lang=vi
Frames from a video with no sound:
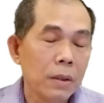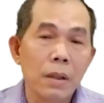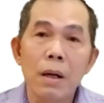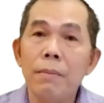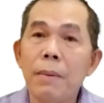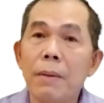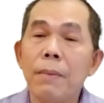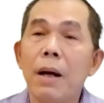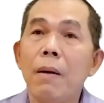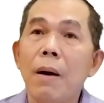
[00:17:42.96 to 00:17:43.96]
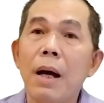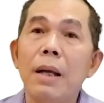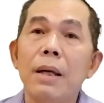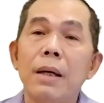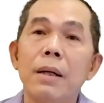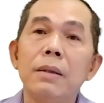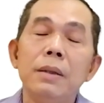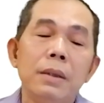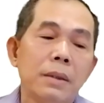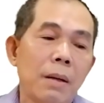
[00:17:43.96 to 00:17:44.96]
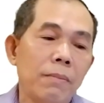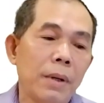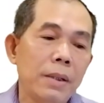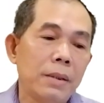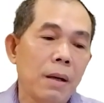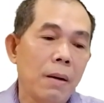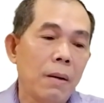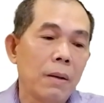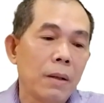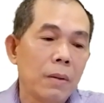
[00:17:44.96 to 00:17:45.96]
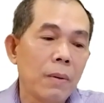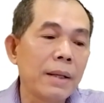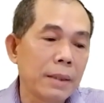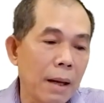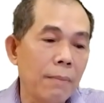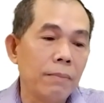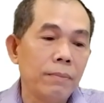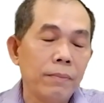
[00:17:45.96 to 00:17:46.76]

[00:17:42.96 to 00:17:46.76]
do đó mật mã hóa là đóng vai trò quan trọng